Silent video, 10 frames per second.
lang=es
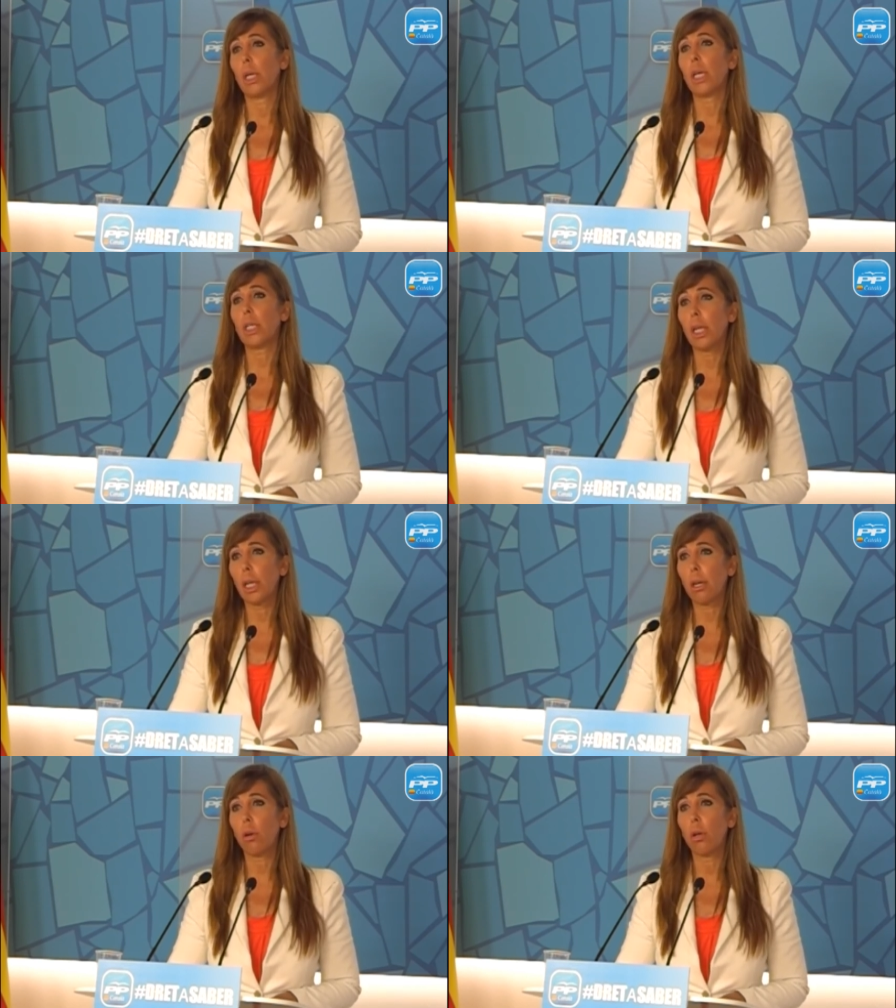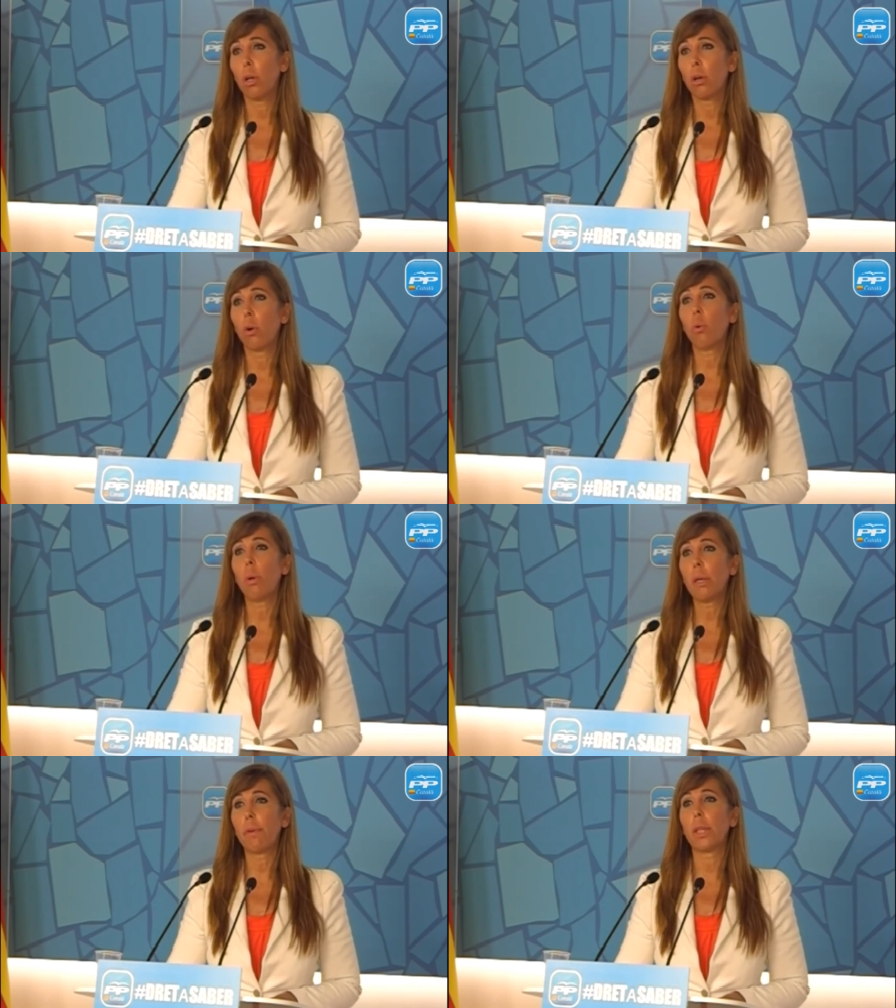y tenerlo con un
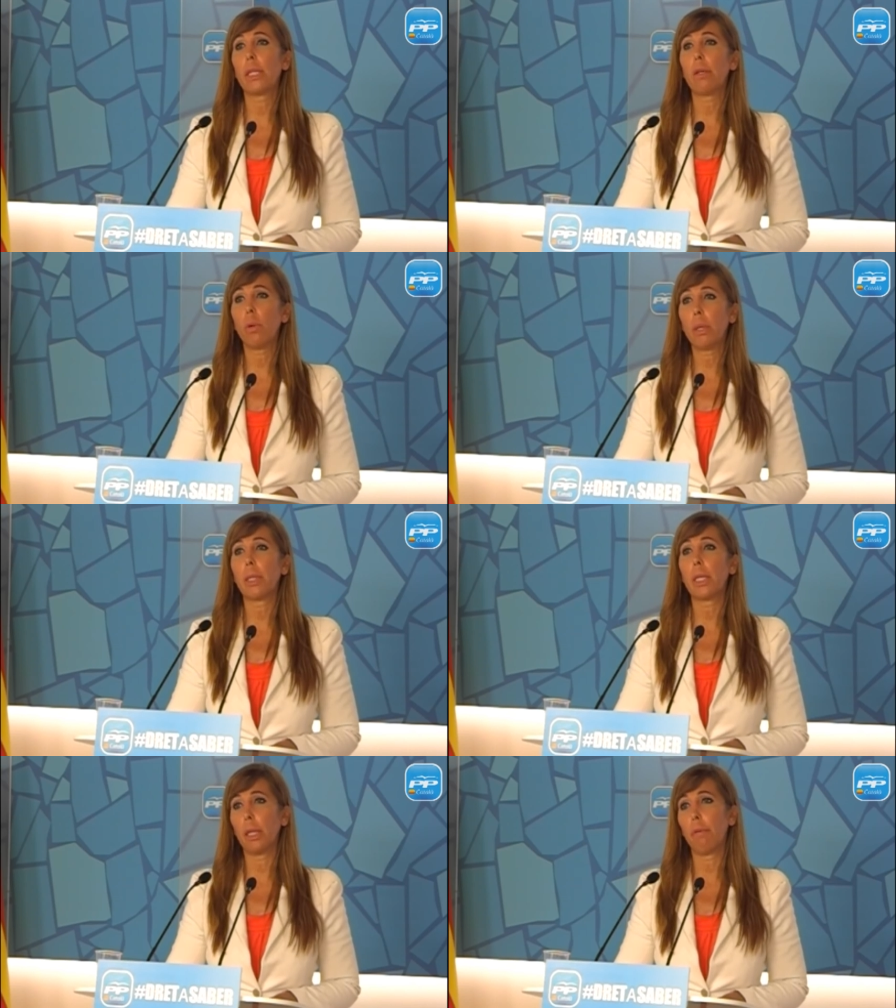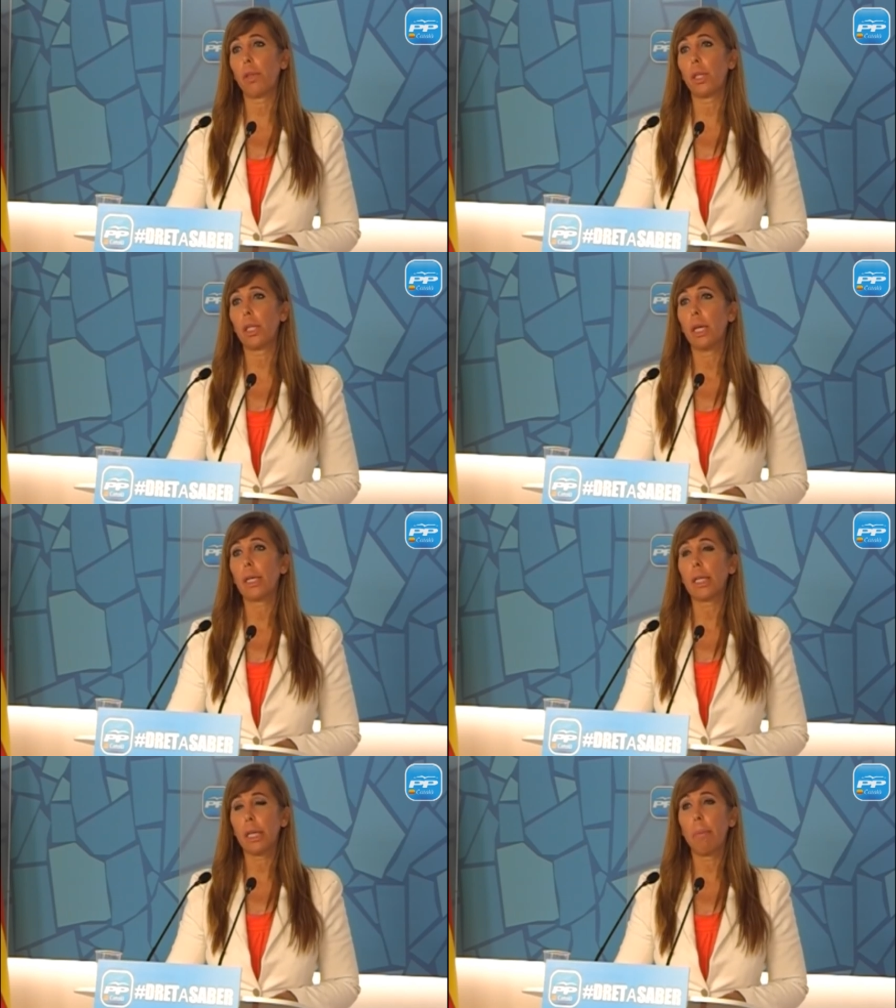límite, un de déficit
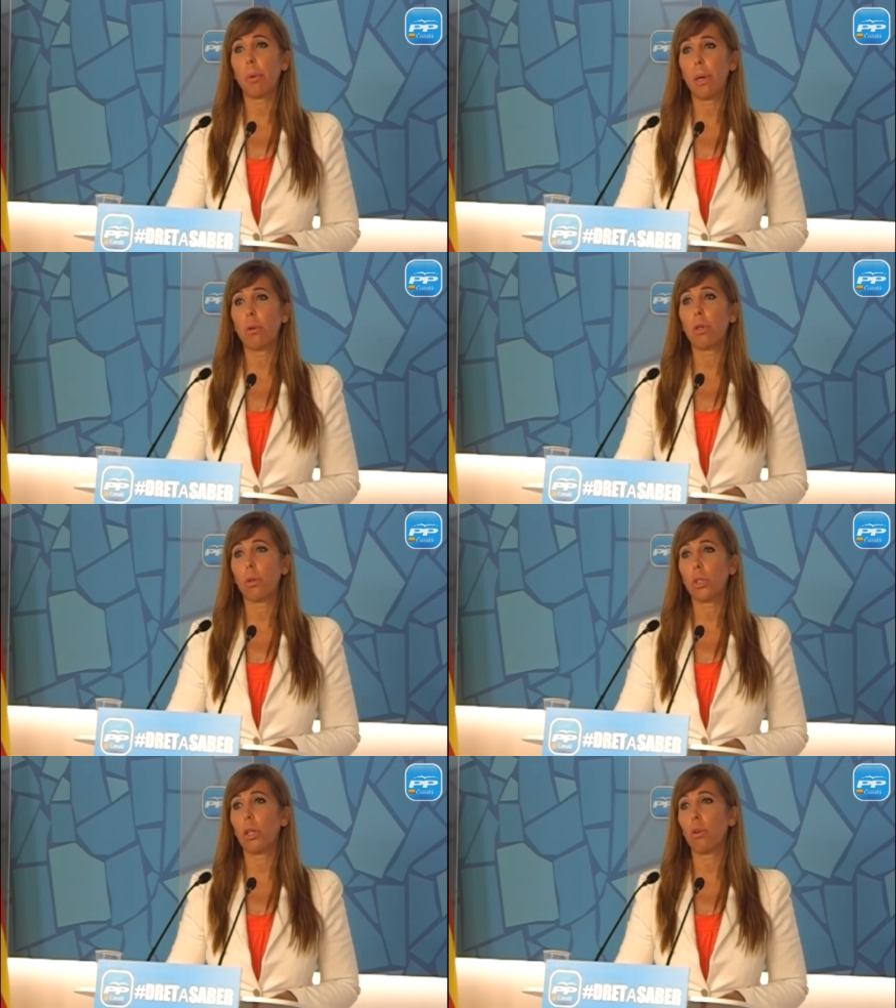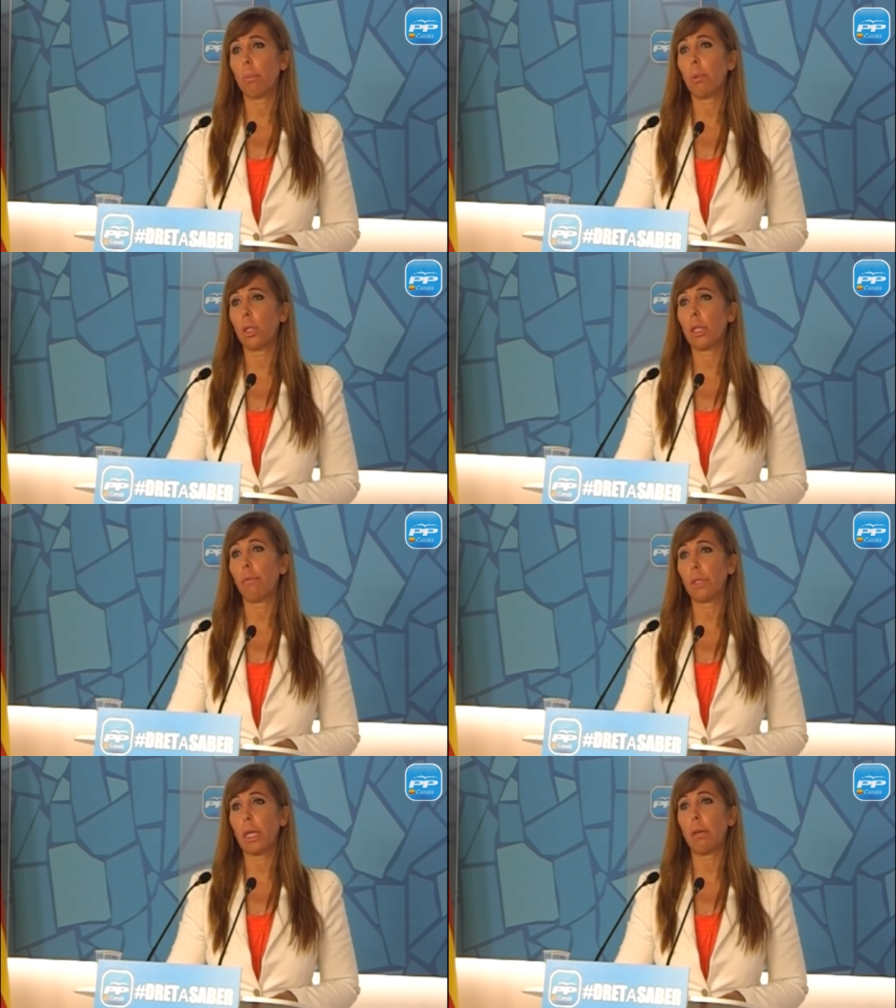que sea aprobado en el Consejo de Política
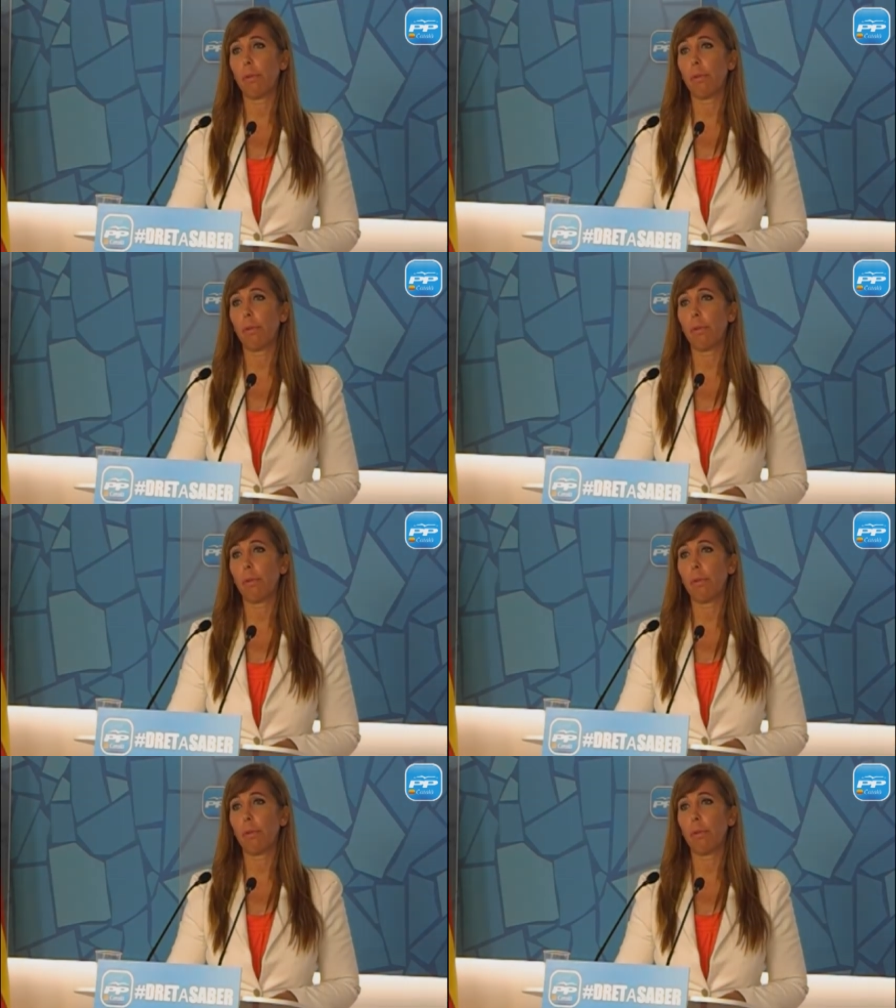Fiscal y